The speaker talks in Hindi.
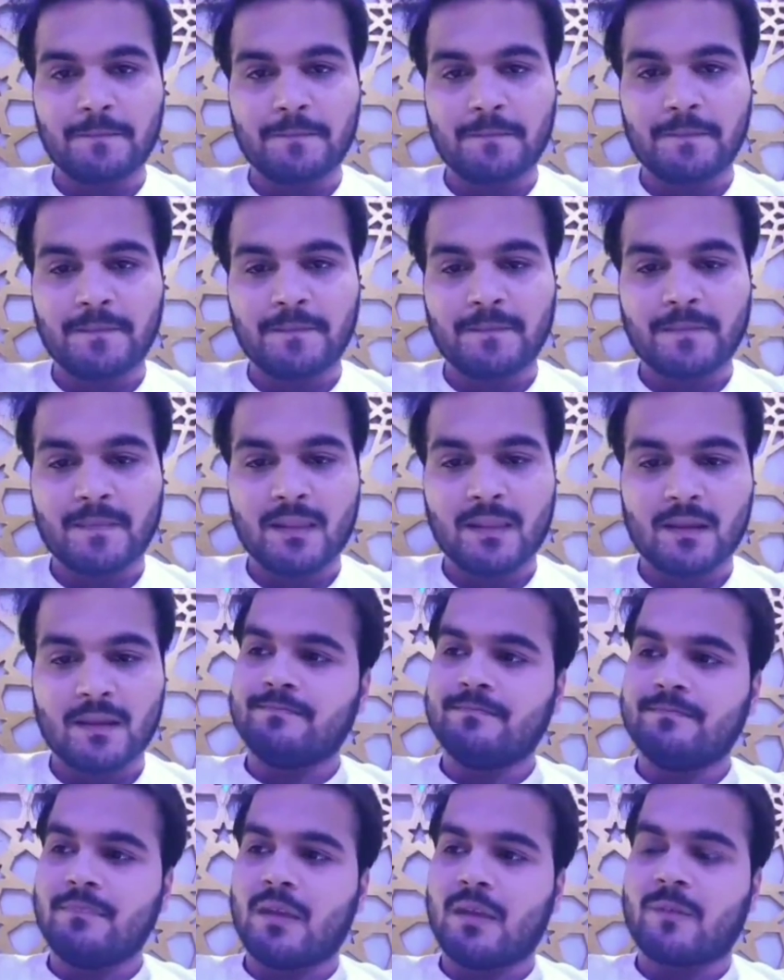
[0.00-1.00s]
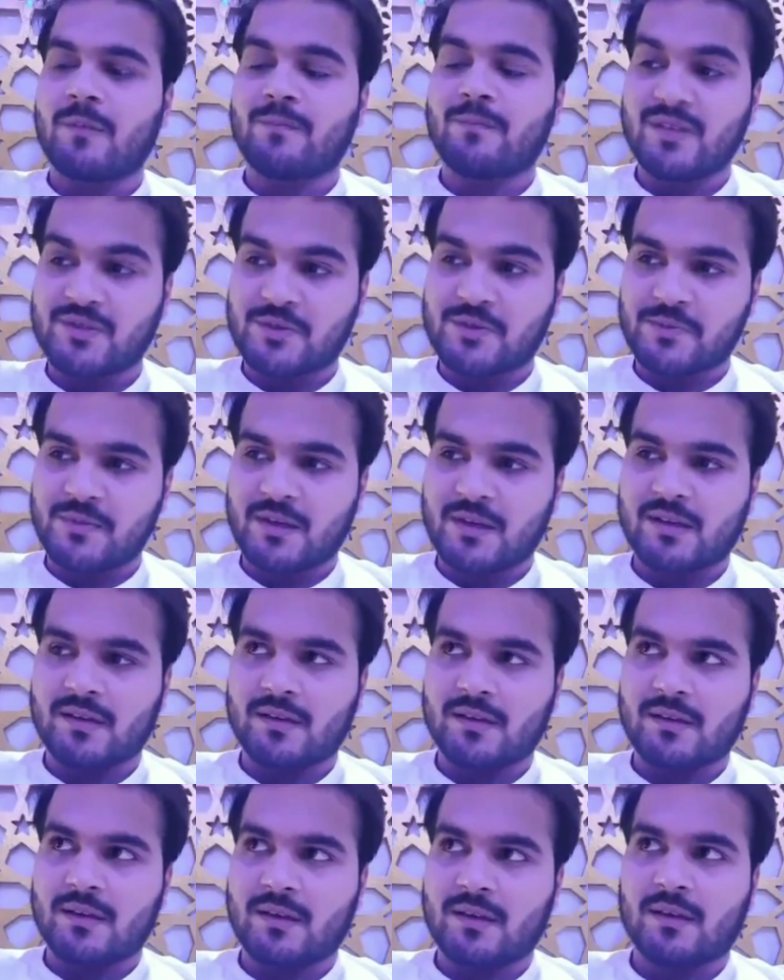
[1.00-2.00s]
लेना बीच
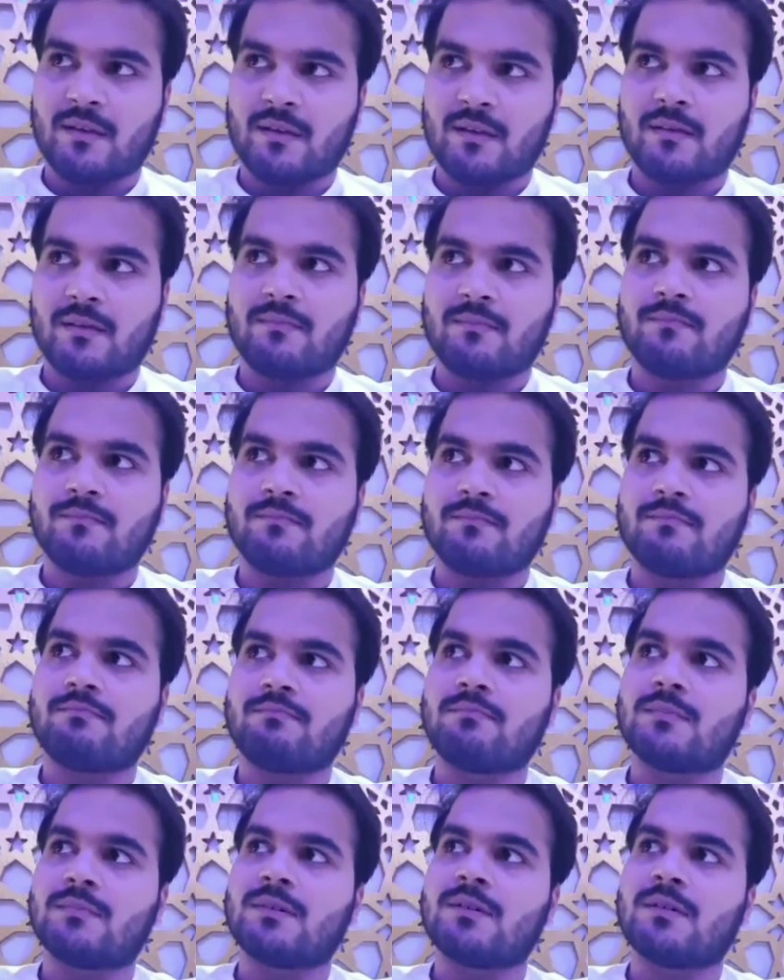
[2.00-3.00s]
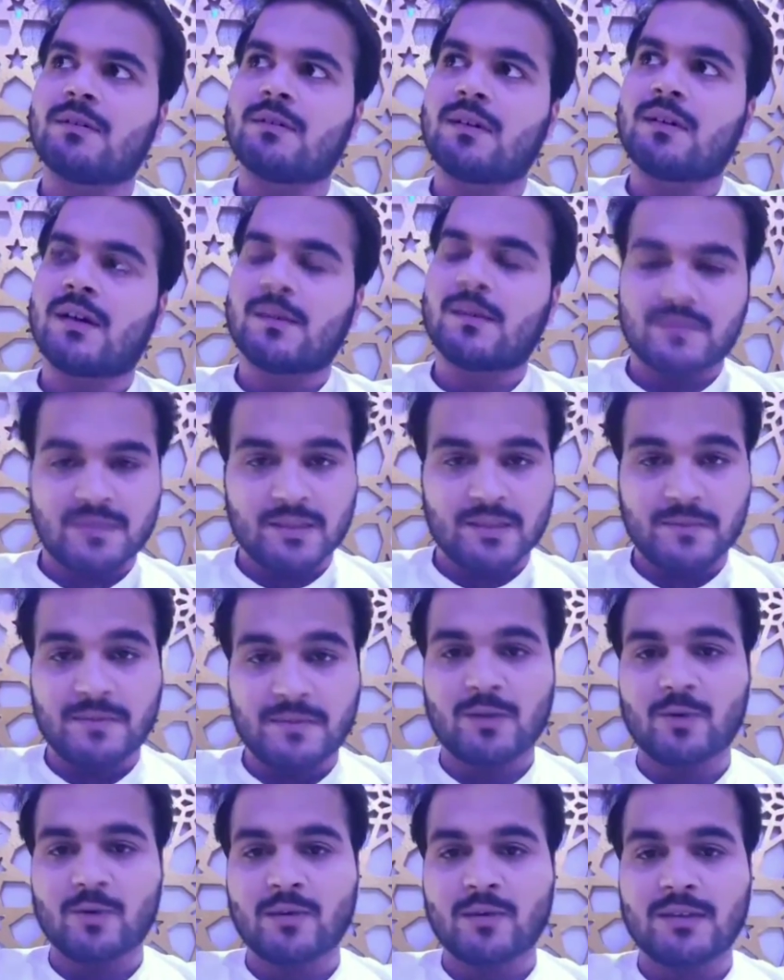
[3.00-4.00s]
में
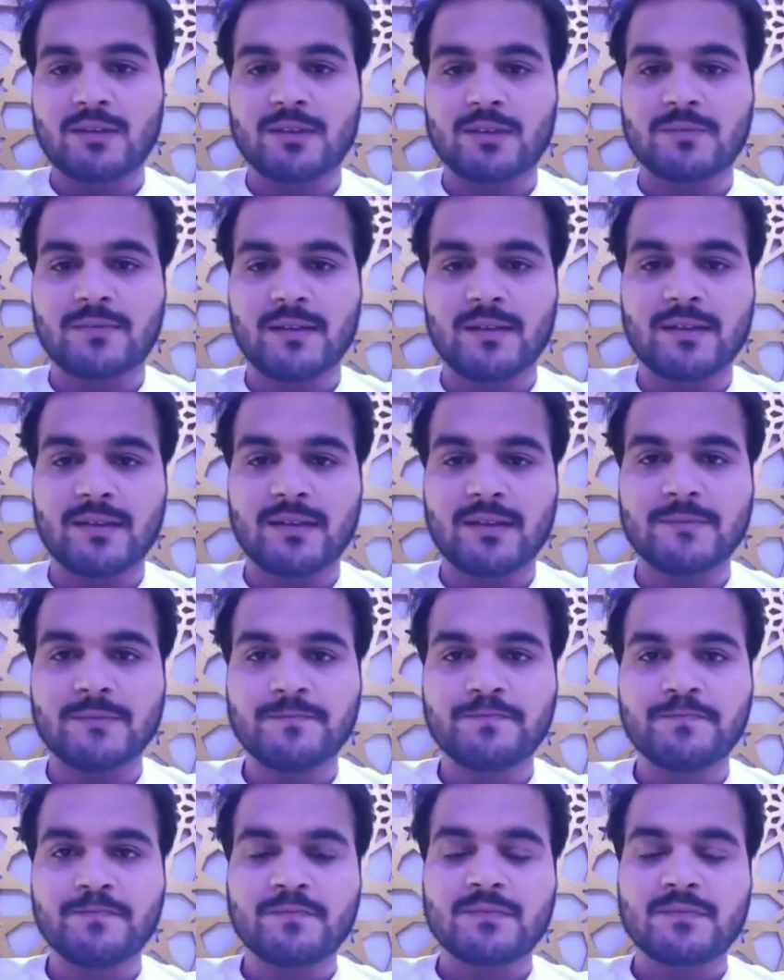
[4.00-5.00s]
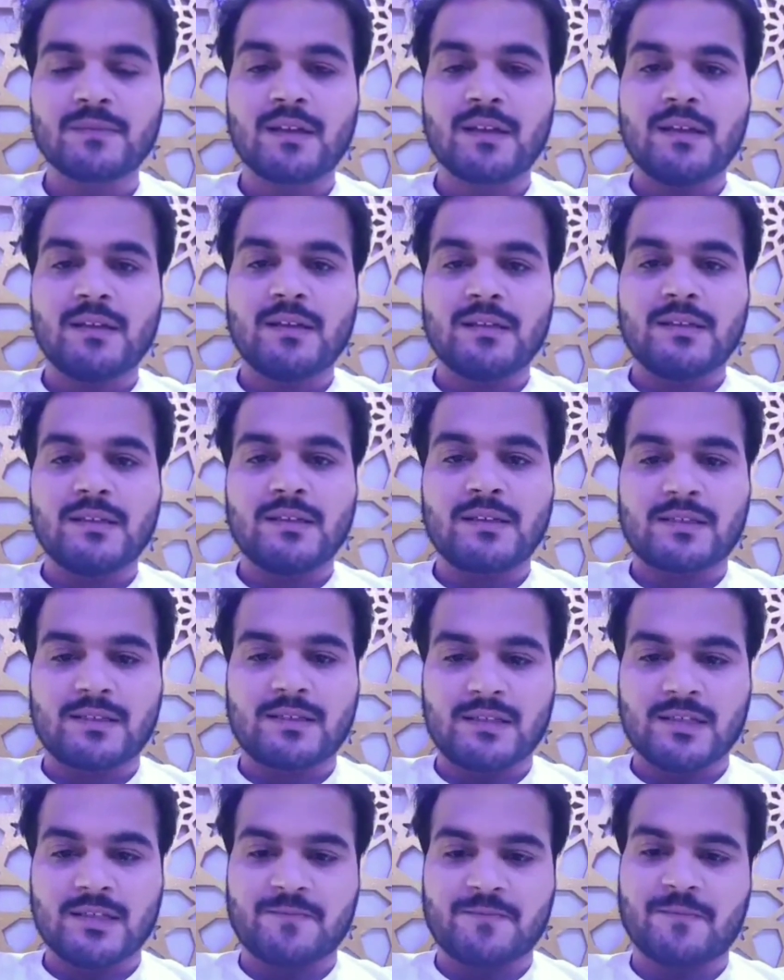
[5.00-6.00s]
हमसे भी एगो गलती भेल
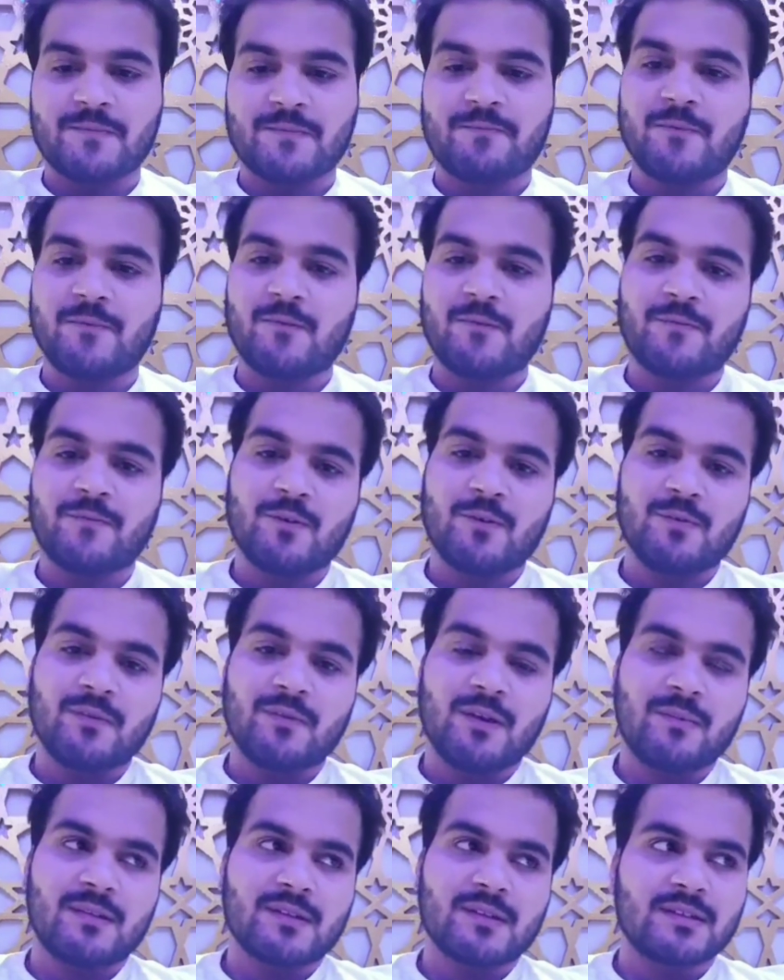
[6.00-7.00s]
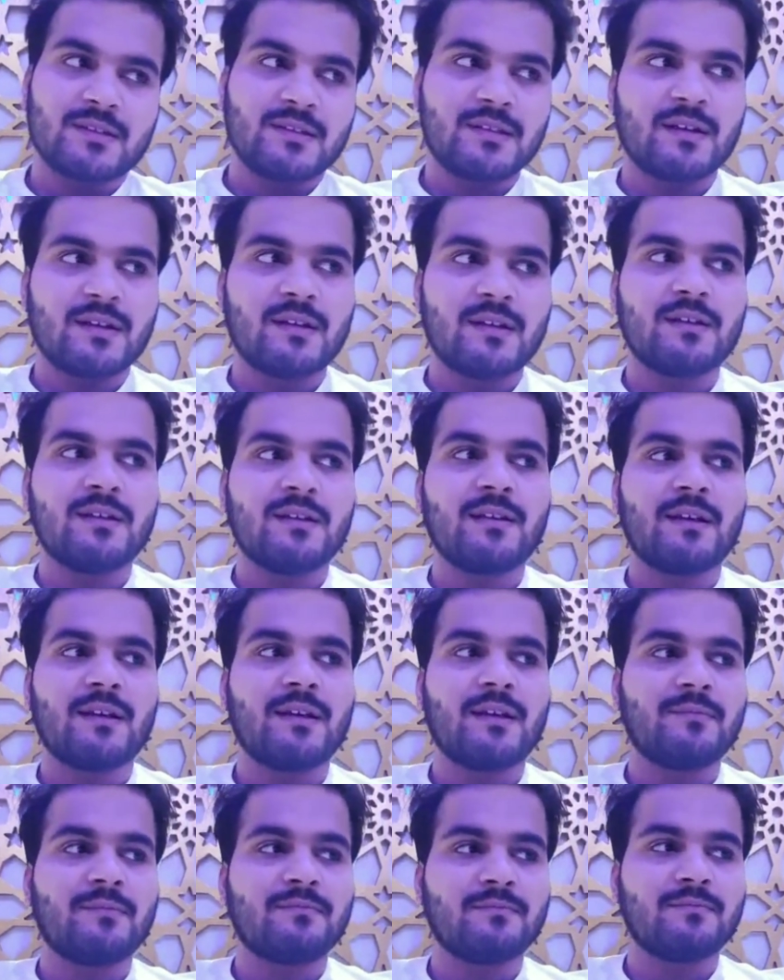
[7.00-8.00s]
रहे स्टेज पे फ्लो फ्लो में हमारे से निकल
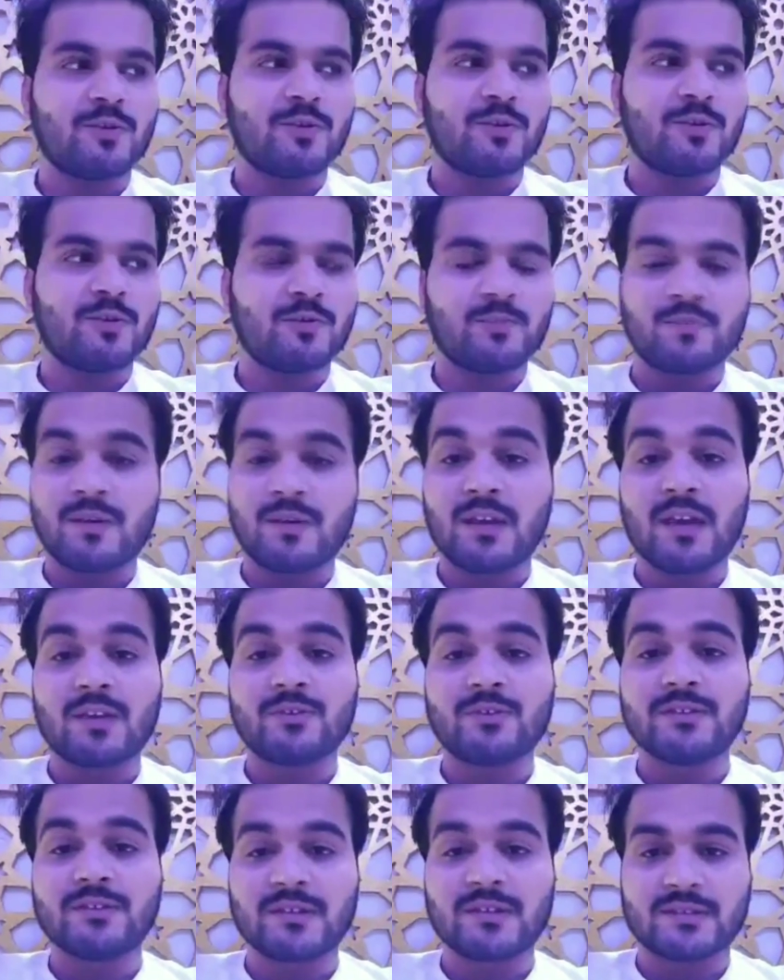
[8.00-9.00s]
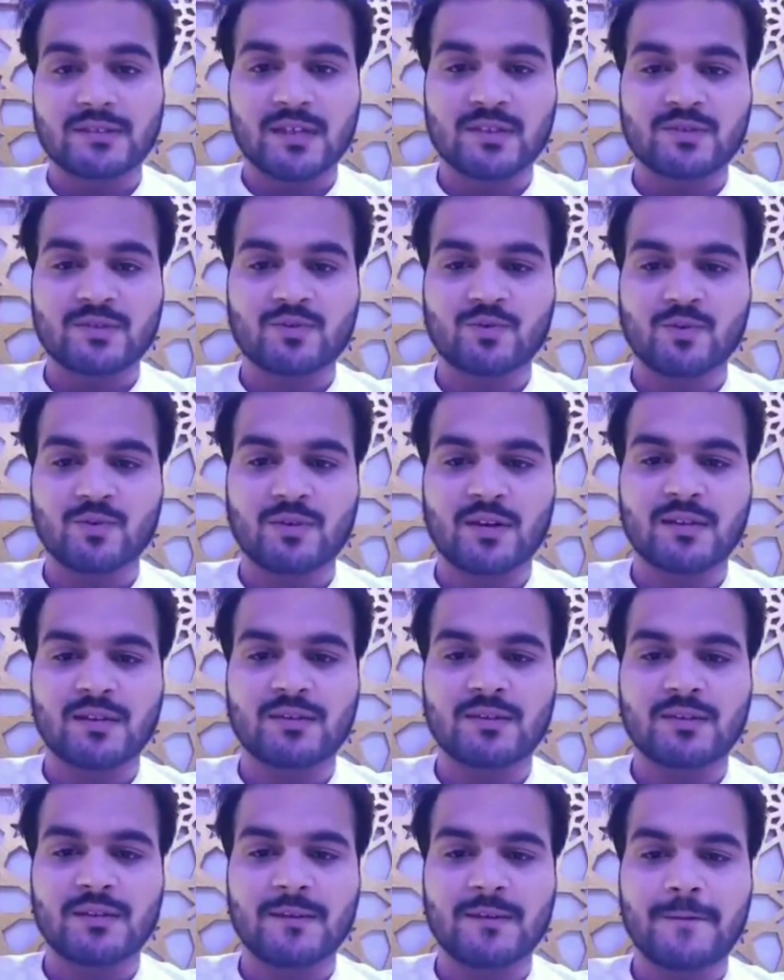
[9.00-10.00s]
गए रहे हम अनुपमा यादव जी के साथ शो
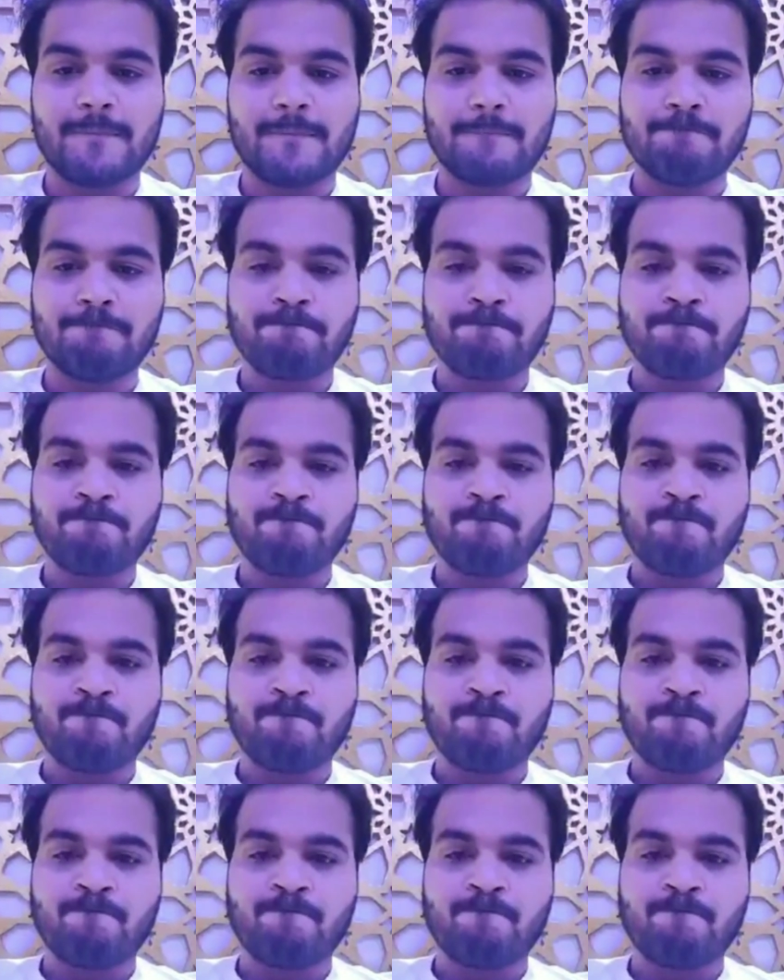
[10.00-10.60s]
करते रही